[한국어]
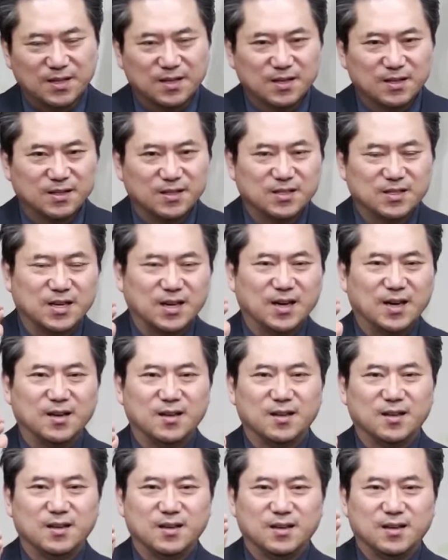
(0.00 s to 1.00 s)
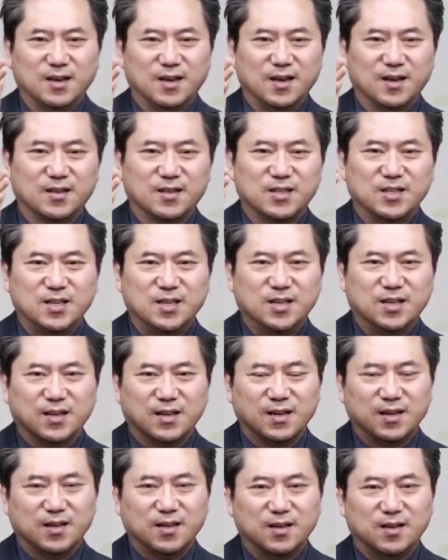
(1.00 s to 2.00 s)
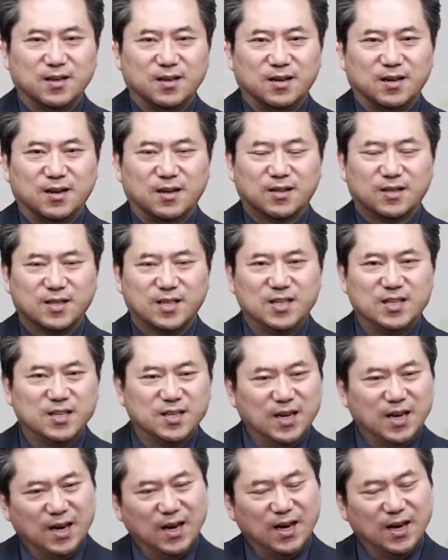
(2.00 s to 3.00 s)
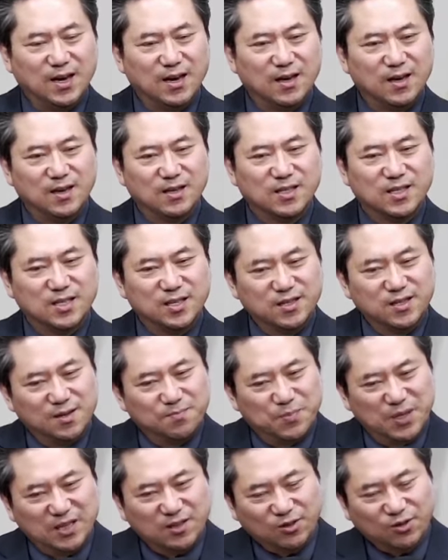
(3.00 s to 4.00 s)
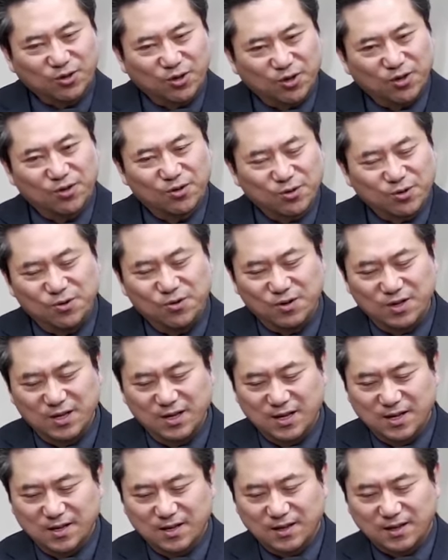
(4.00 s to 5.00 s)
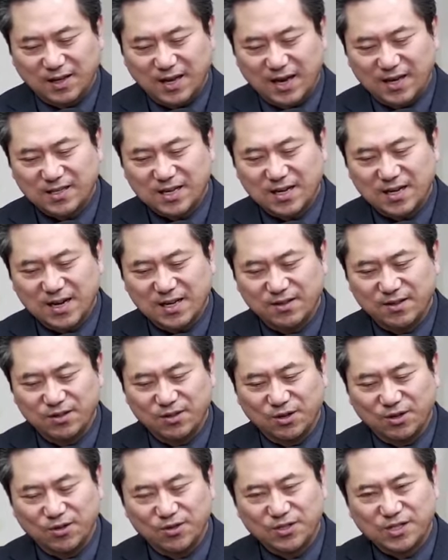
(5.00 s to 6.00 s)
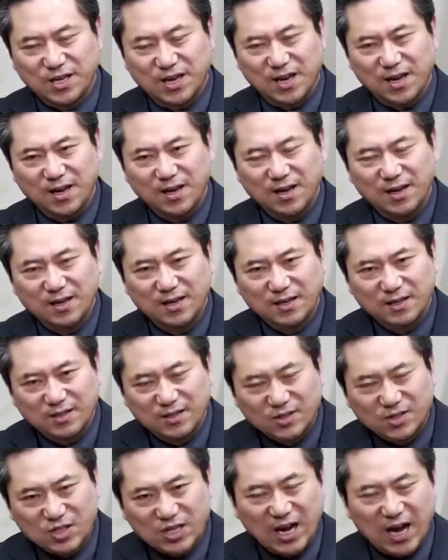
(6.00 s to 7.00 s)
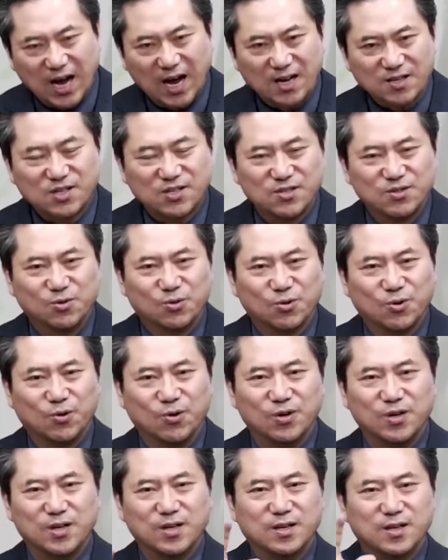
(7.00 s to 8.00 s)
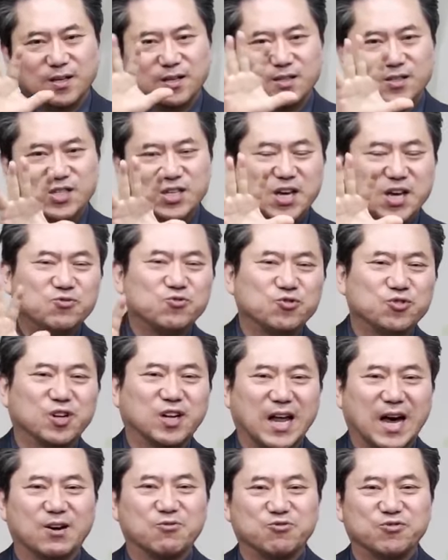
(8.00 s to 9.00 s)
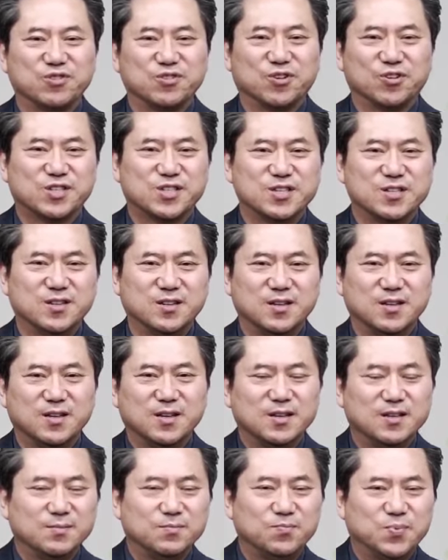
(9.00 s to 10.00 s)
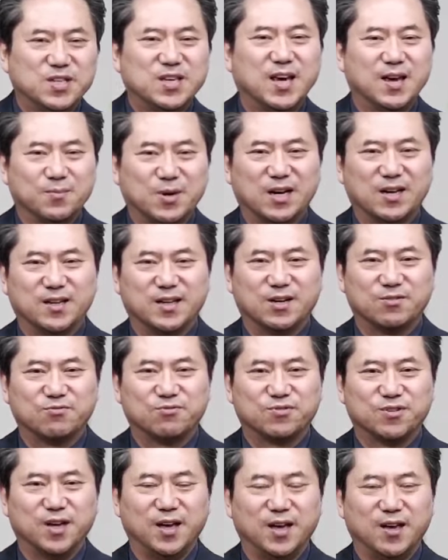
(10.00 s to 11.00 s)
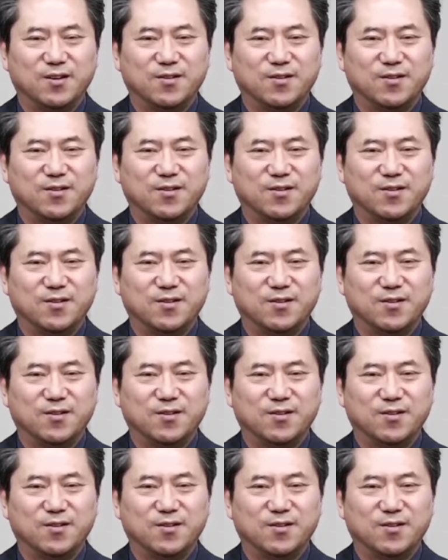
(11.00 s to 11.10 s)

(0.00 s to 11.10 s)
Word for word: 이제 예, 키 아, 키의 키를 미터로 계산한 것에 자승으로 체중을 나눈 것을 BMI라고 그래요.